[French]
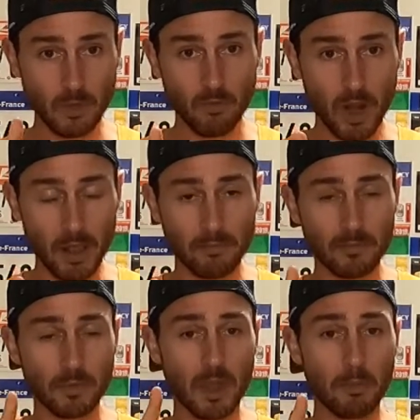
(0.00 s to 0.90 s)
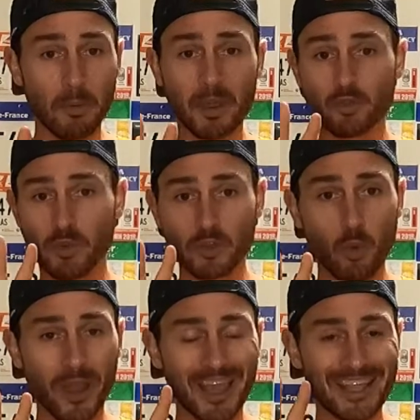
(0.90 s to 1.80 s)
voilà, à peu près tous les
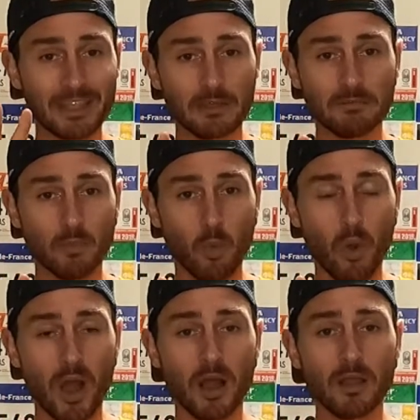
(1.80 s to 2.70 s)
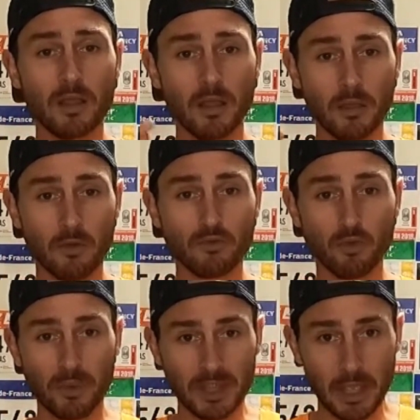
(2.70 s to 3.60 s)
3-4 mois, euh,
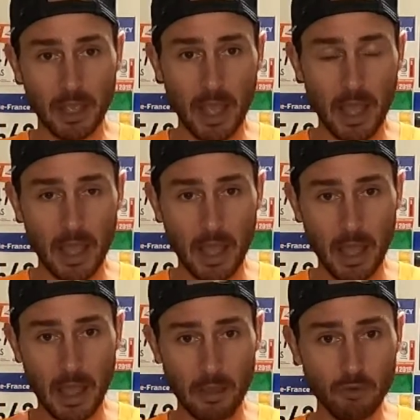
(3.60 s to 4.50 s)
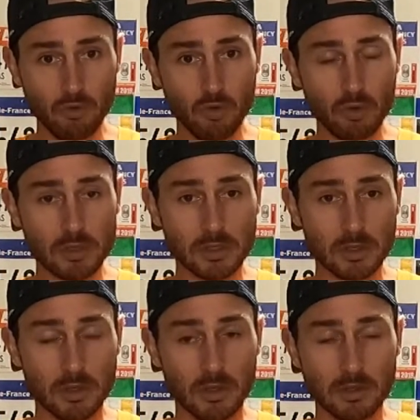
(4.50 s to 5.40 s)
vous mettez une course
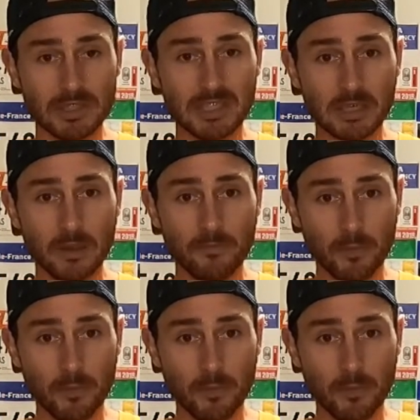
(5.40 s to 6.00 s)
euh, dit